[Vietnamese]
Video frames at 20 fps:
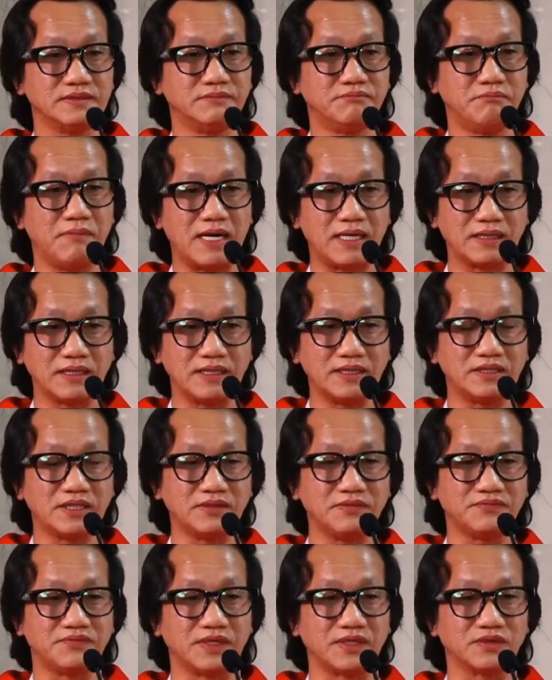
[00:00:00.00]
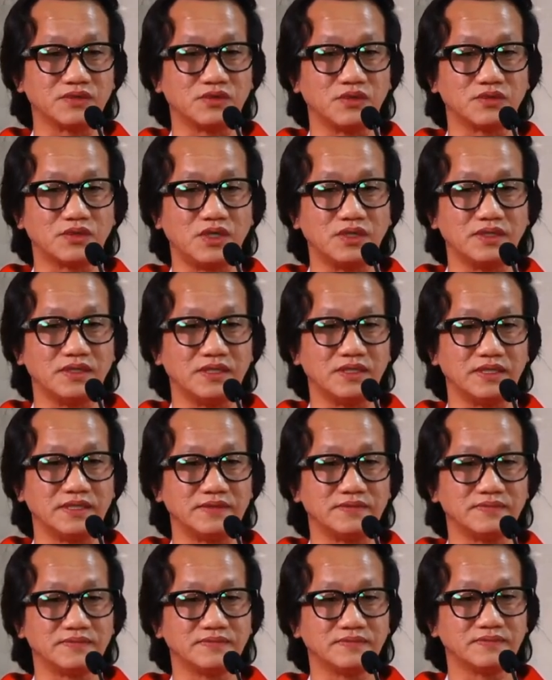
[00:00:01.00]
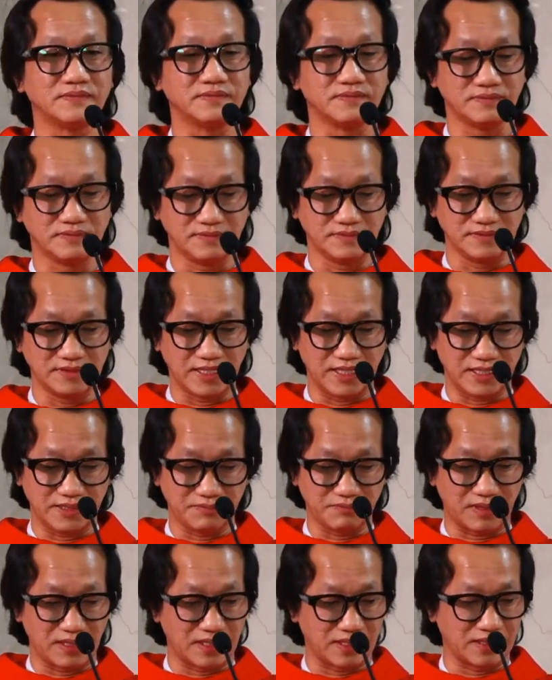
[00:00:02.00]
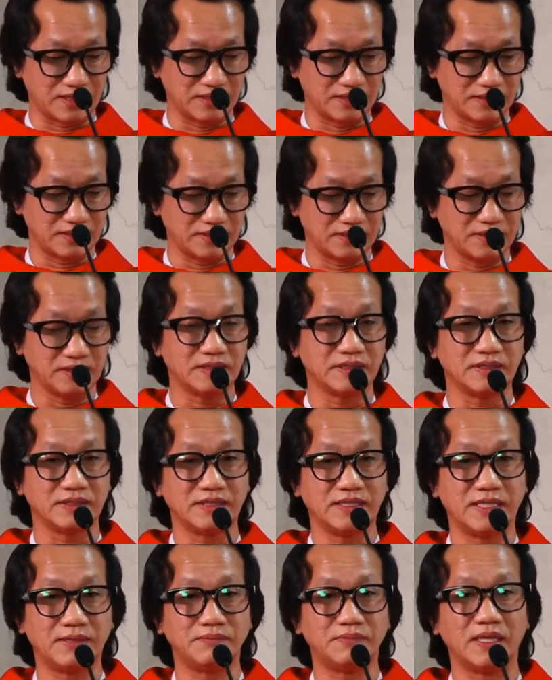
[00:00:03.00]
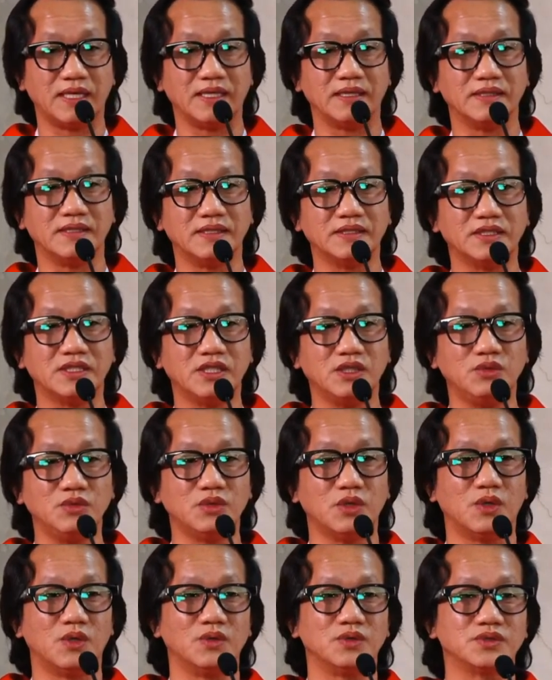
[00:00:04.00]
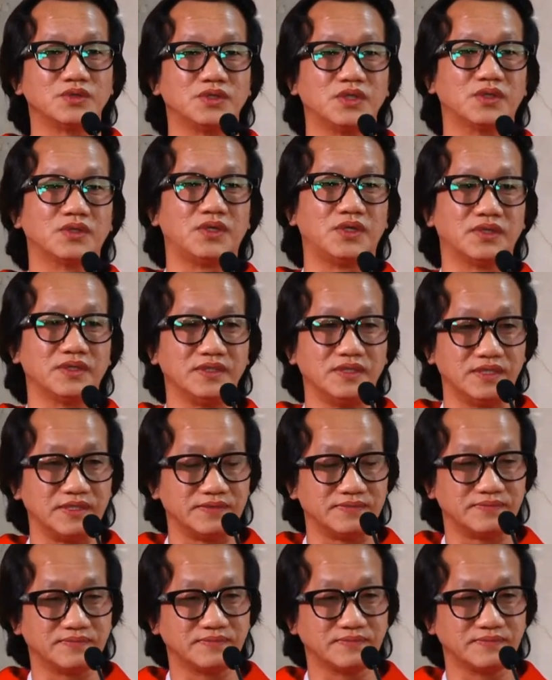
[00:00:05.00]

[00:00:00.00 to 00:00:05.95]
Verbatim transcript: mang lấy thân phận của con người để mà đem lại ơn cứu độ cho con người.